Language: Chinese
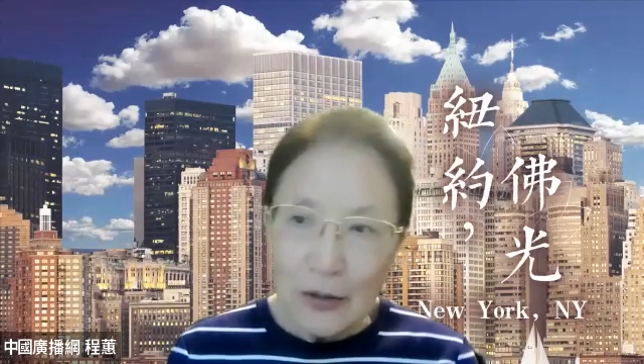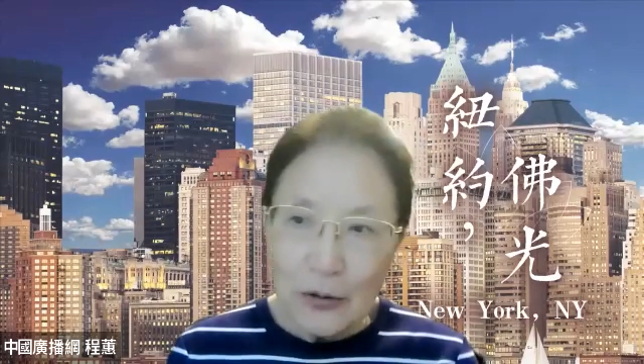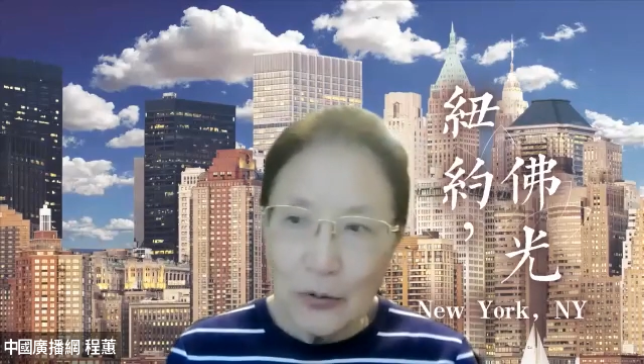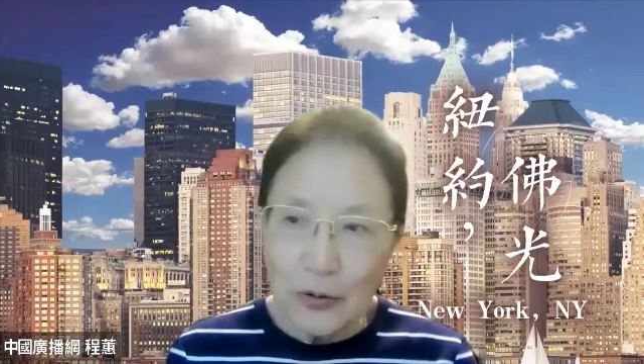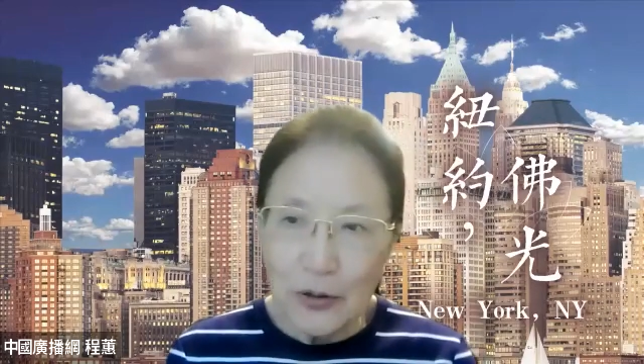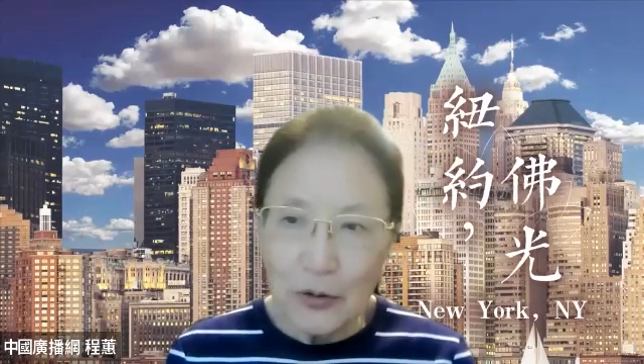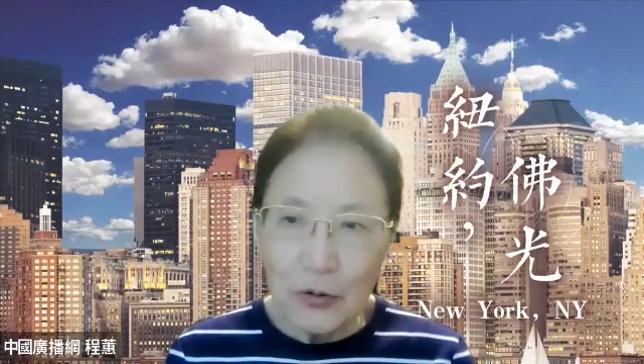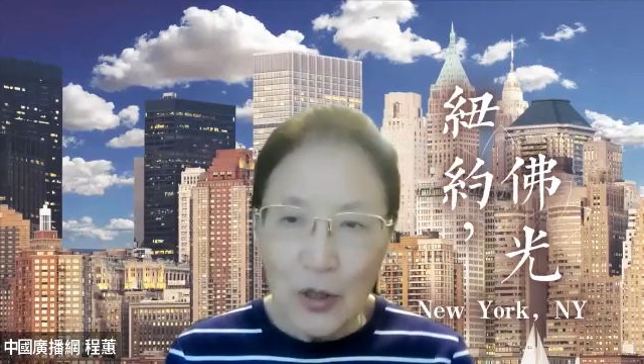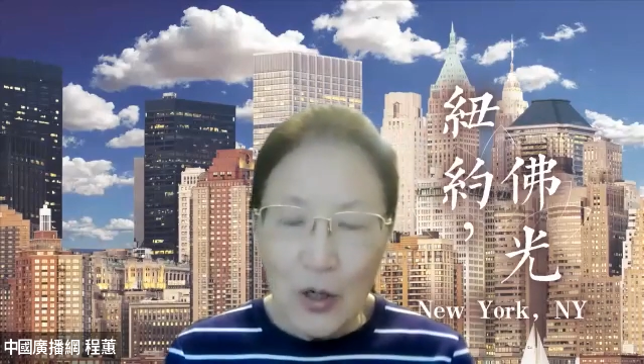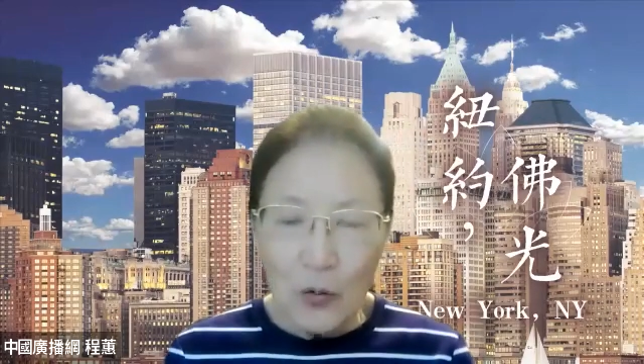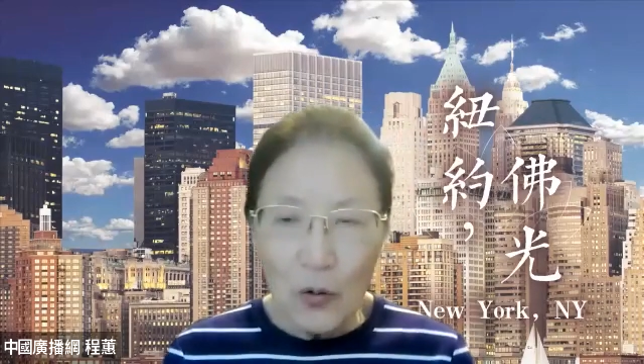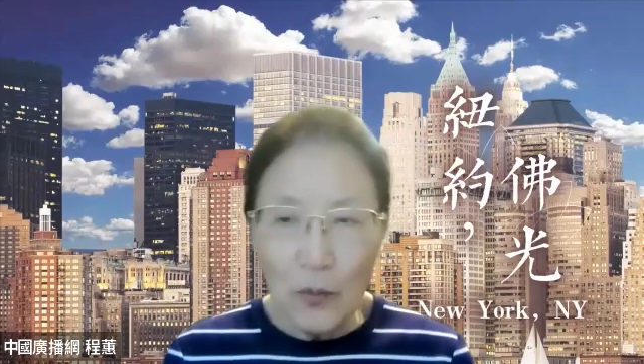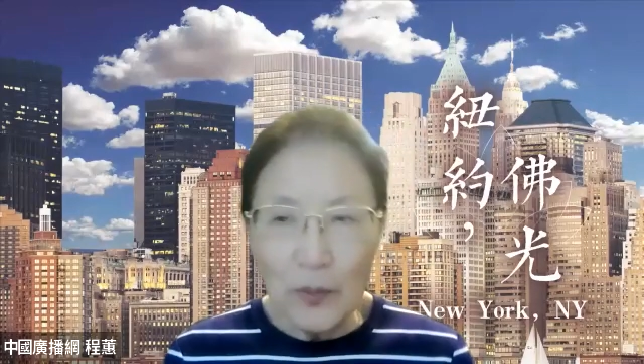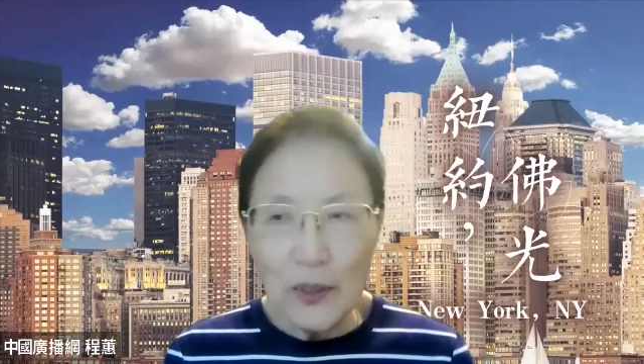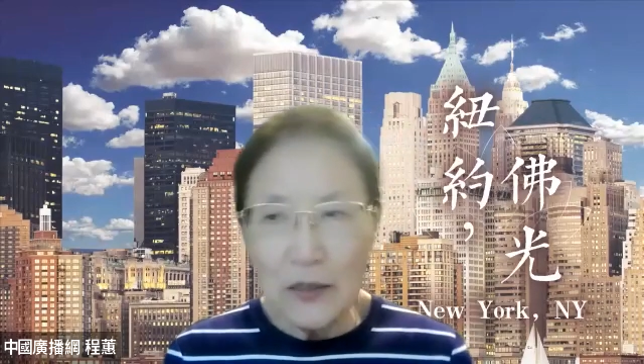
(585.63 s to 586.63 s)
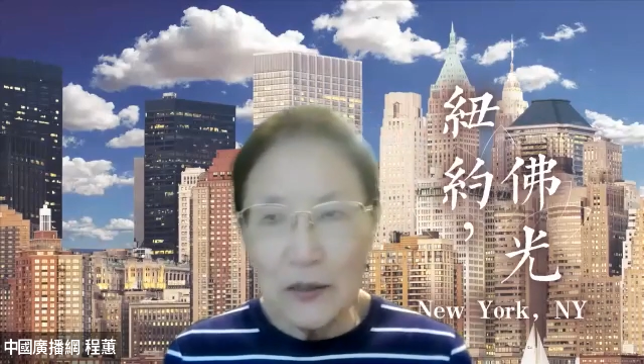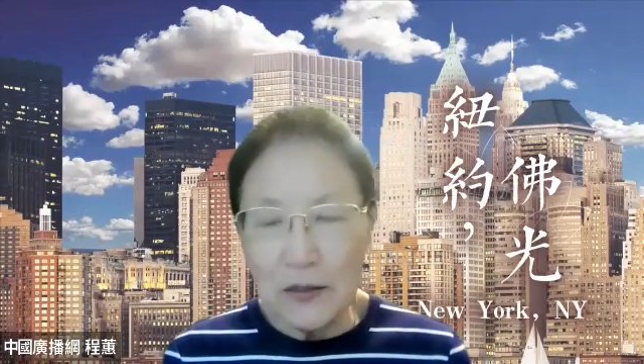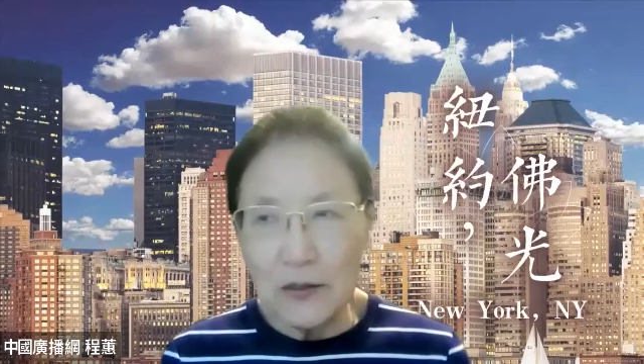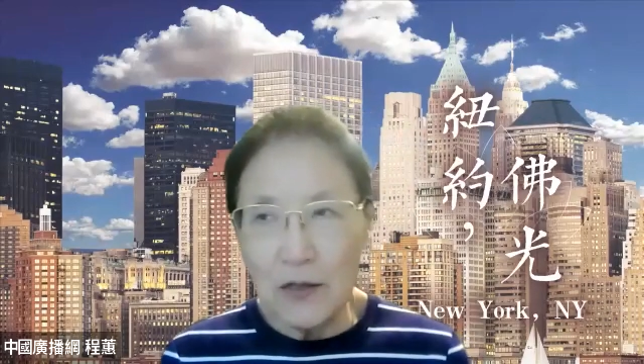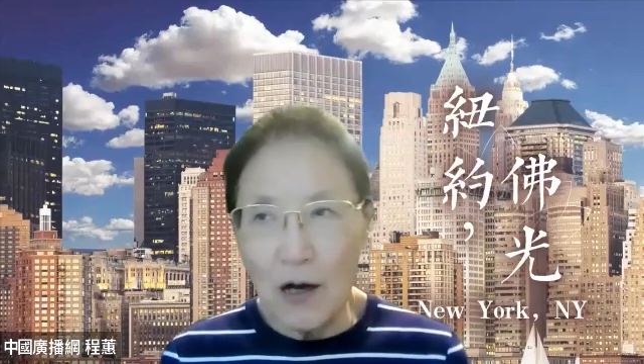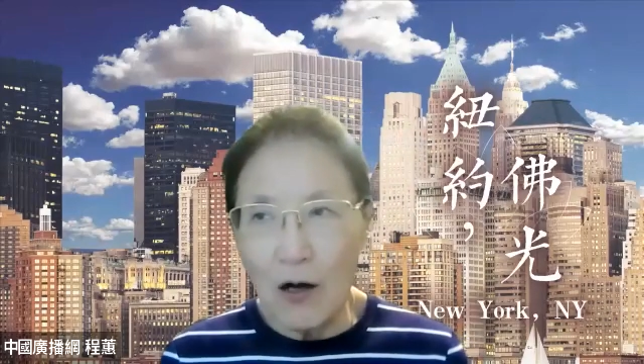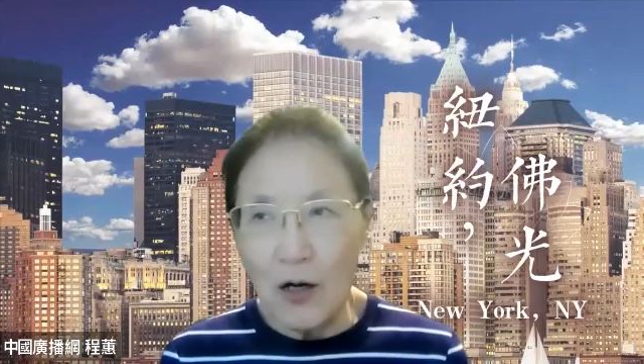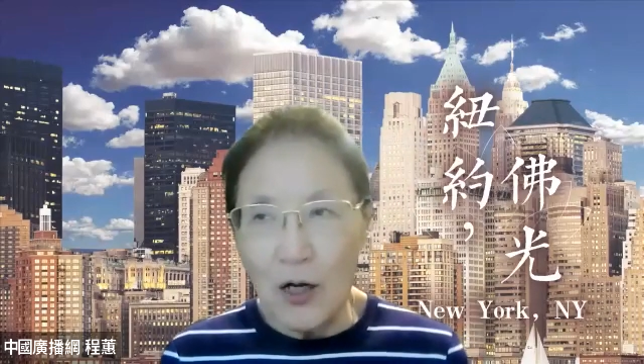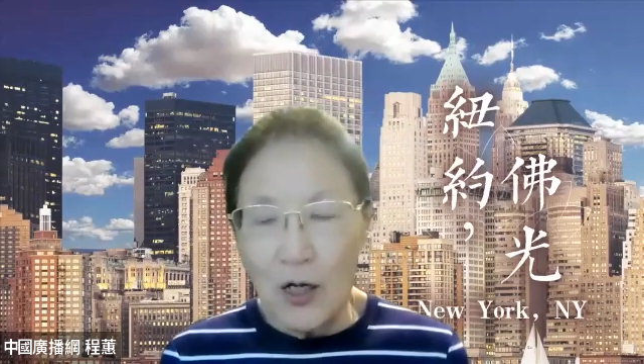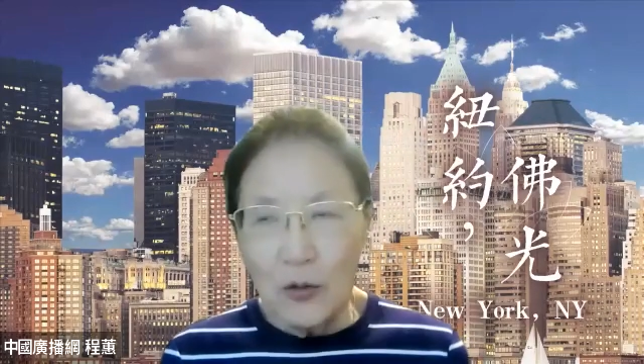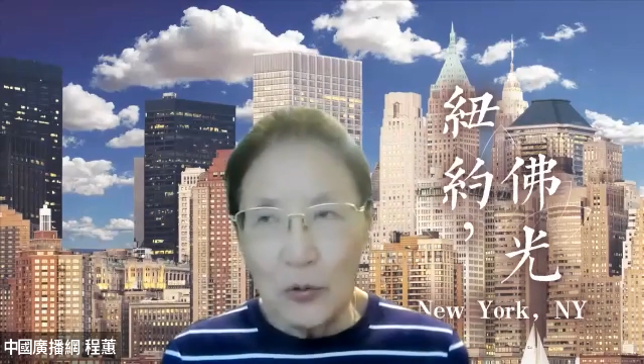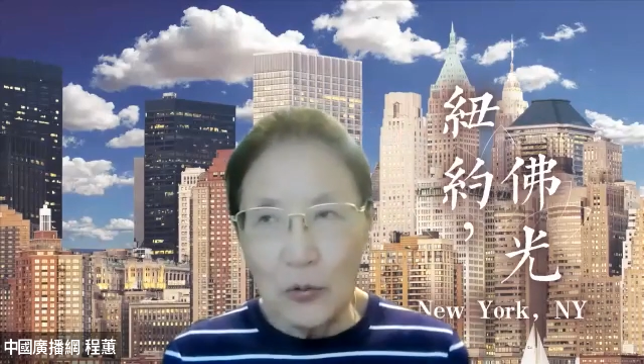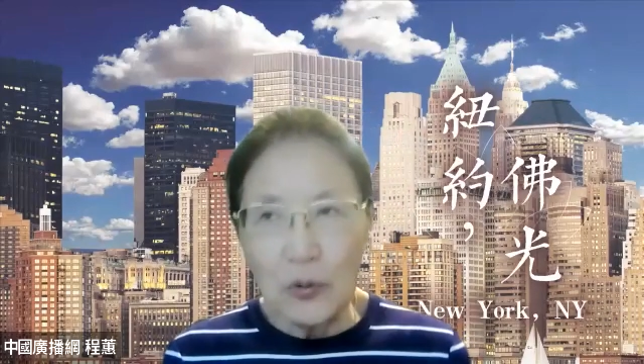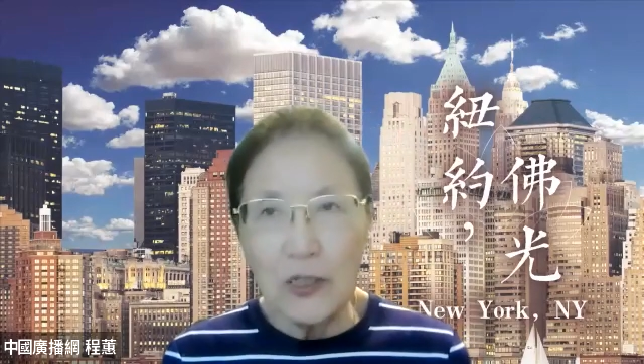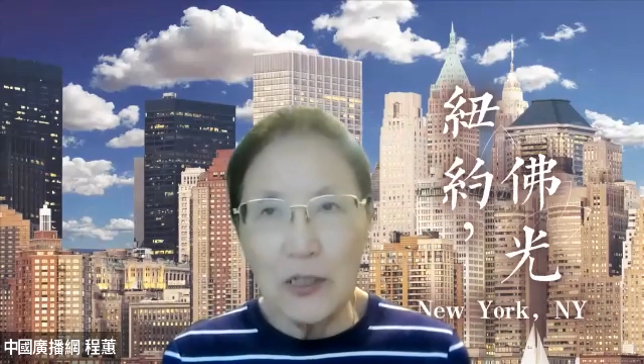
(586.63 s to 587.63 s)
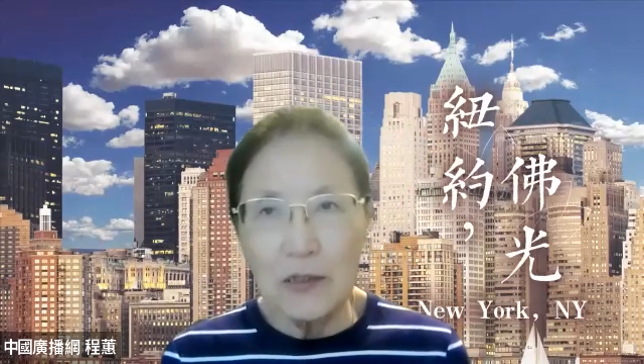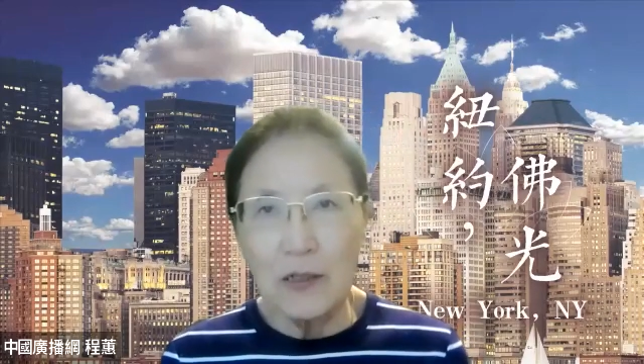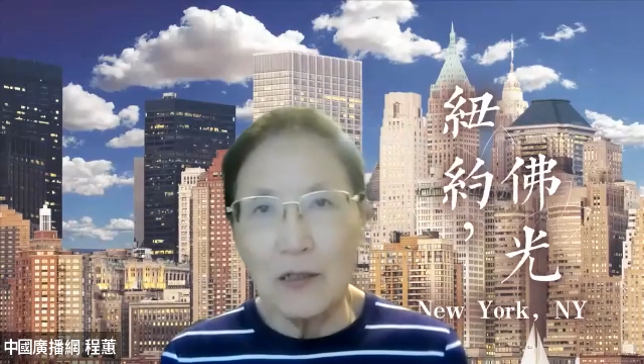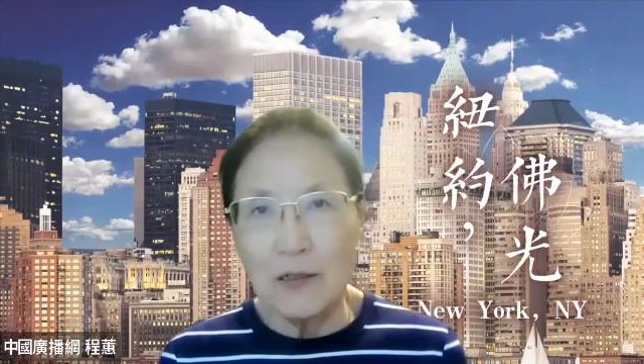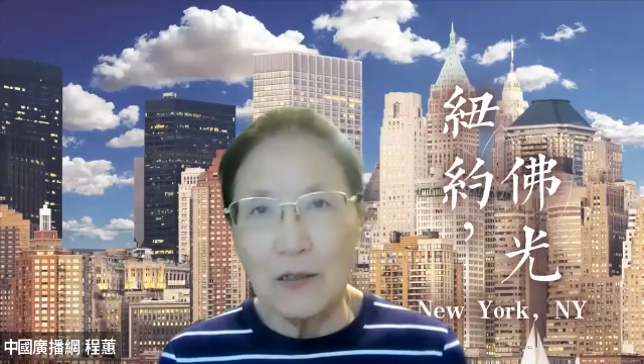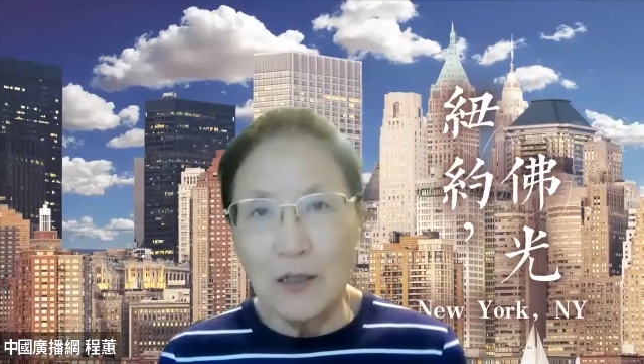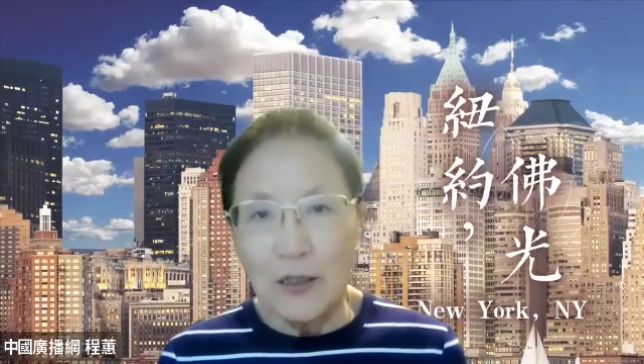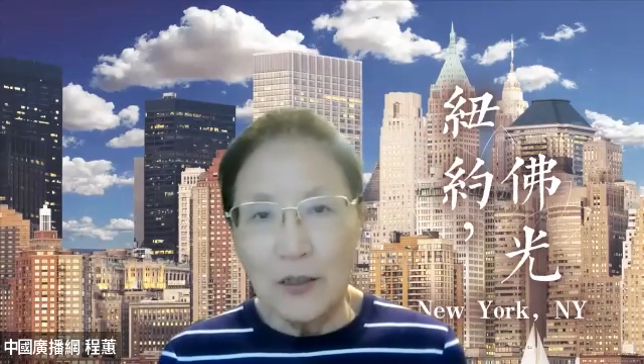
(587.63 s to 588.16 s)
就是我们一直要努力的，